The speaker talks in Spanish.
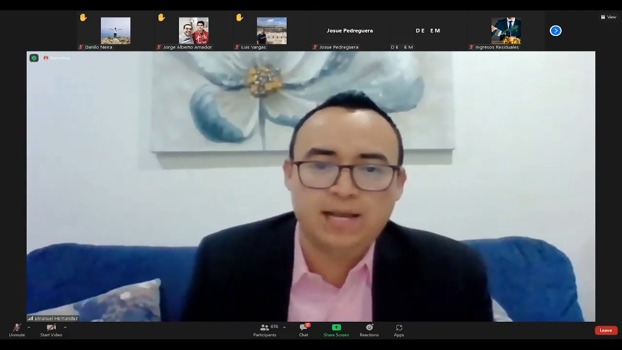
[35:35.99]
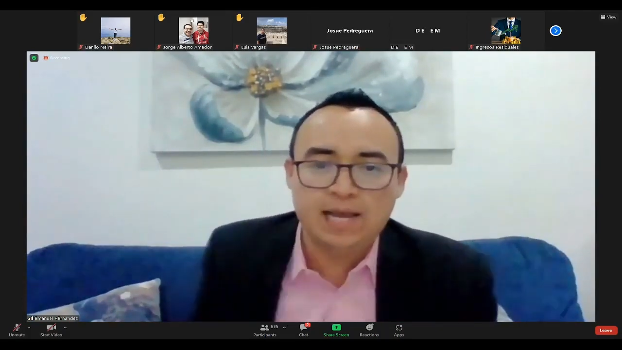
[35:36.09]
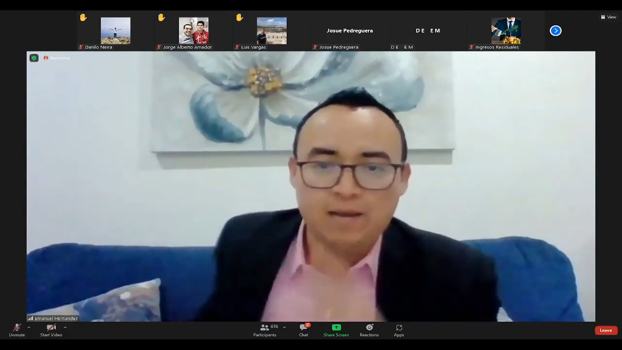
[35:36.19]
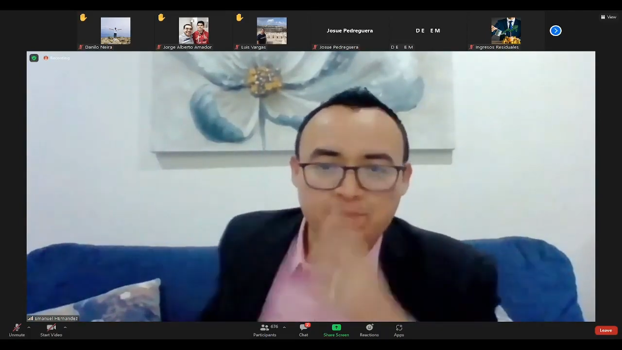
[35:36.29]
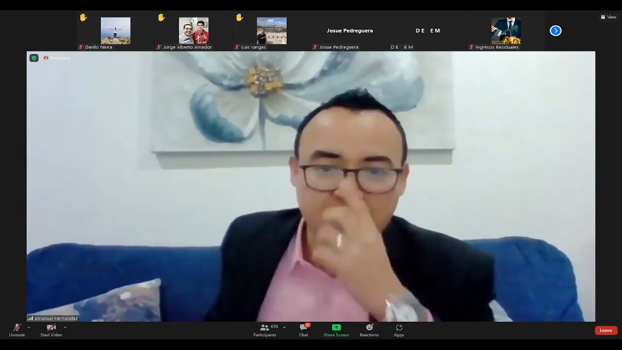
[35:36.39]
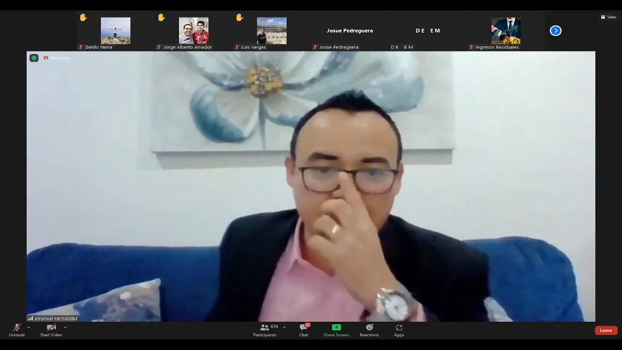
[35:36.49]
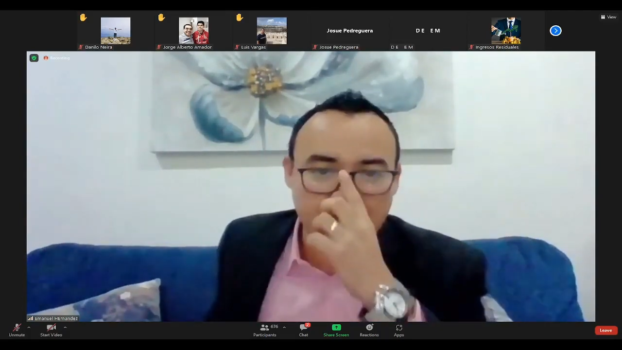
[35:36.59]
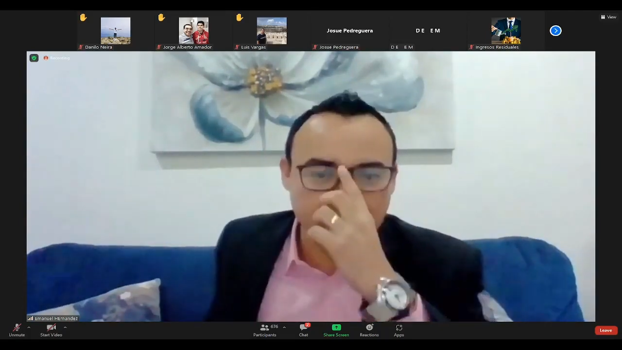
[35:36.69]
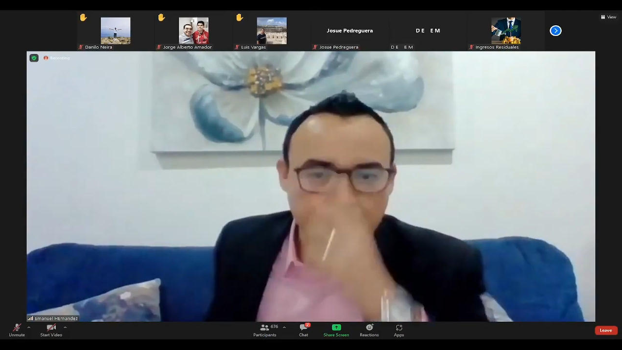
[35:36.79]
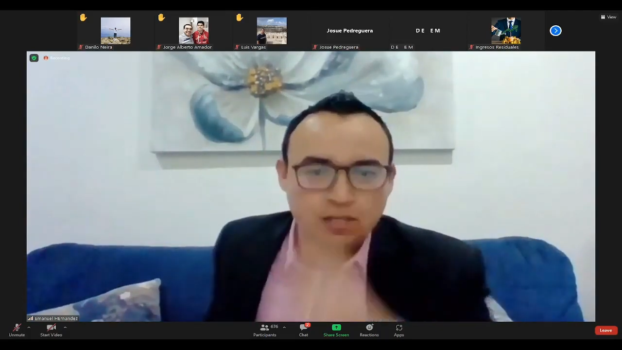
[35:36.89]
el MetaTrader
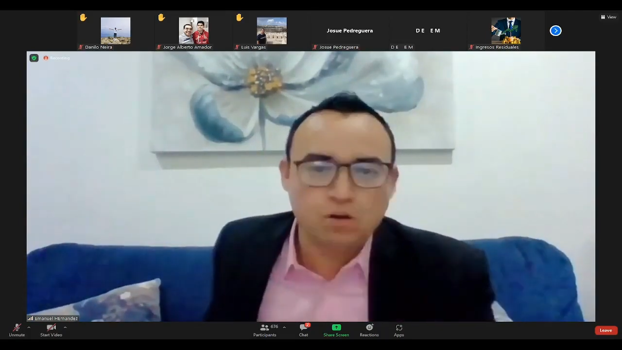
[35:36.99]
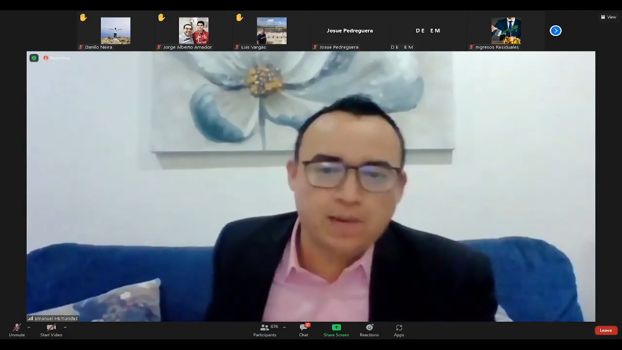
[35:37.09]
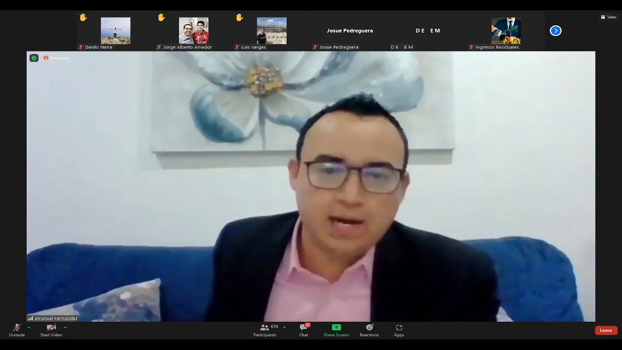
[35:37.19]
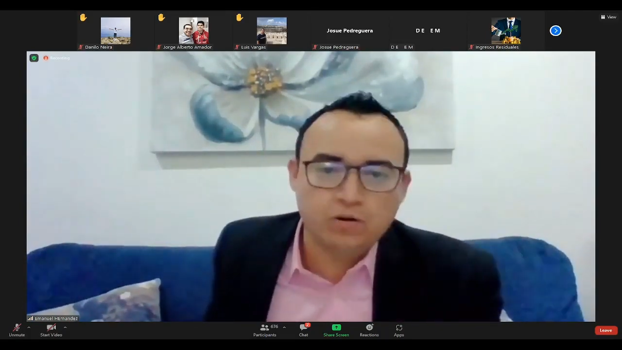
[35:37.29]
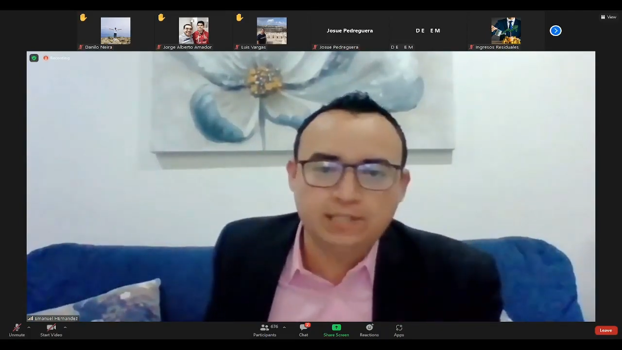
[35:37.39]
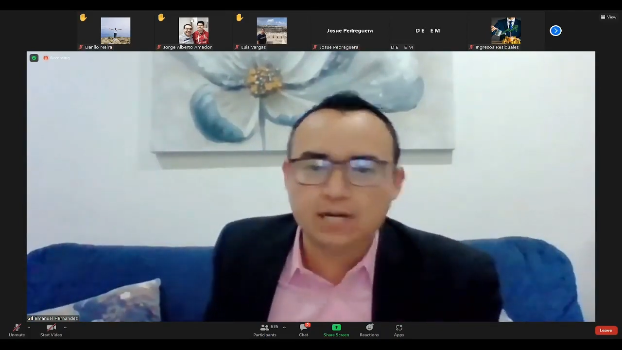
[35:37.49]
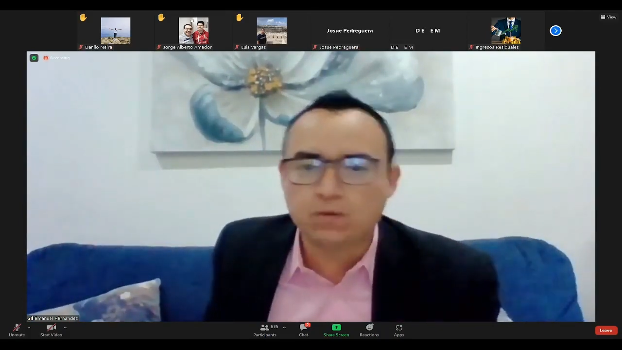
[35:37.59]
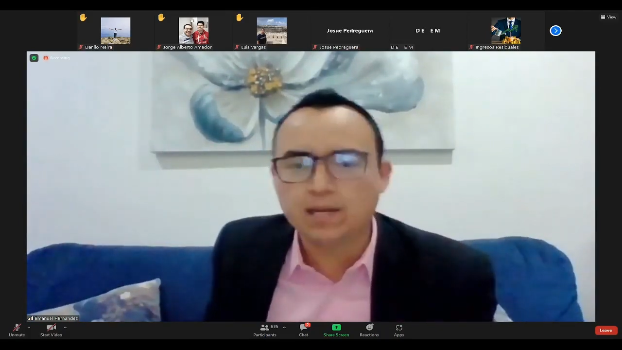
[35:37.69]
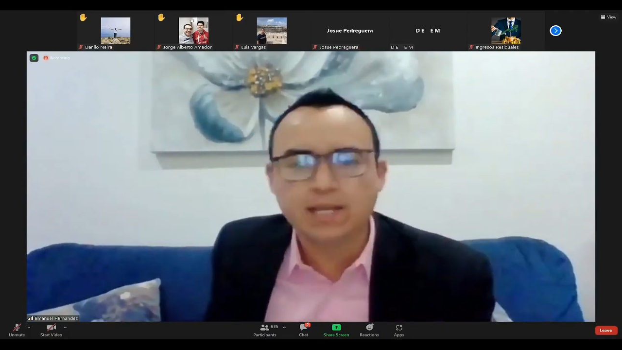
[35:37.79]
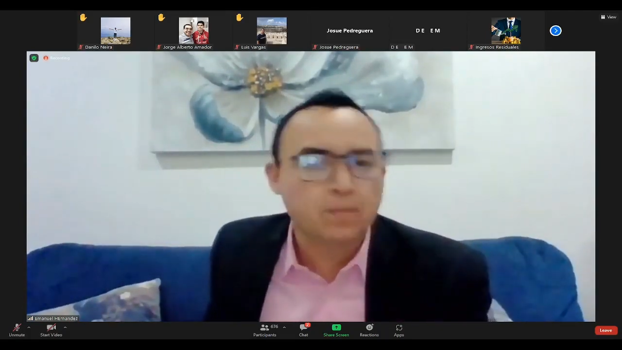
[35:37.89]
5 para conectar
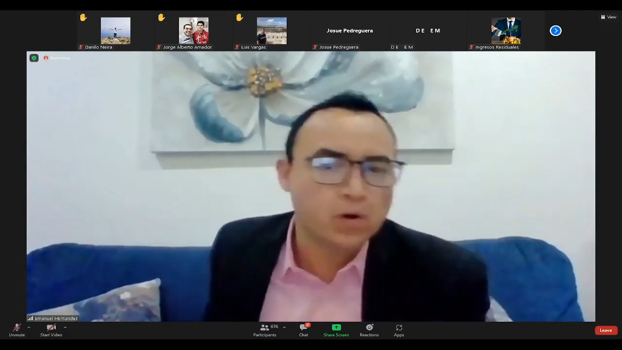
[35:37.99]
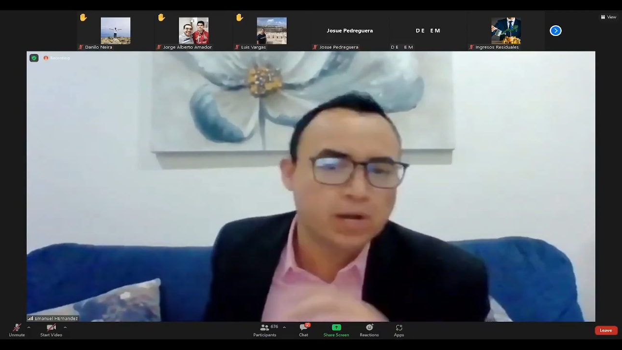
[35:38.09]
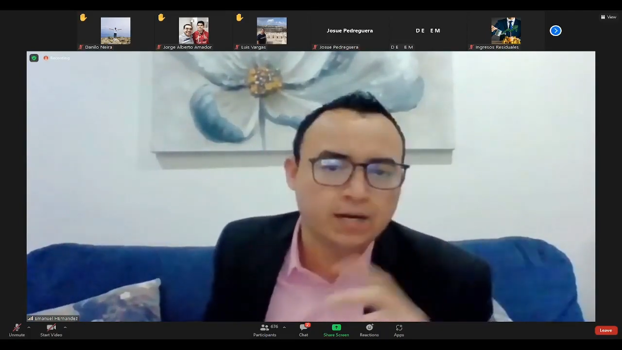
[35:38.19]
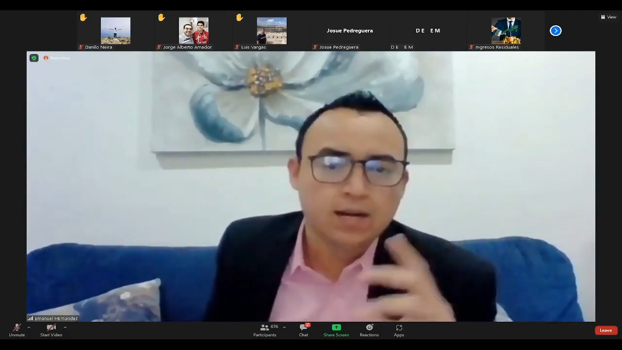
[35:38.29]
cualquier broker?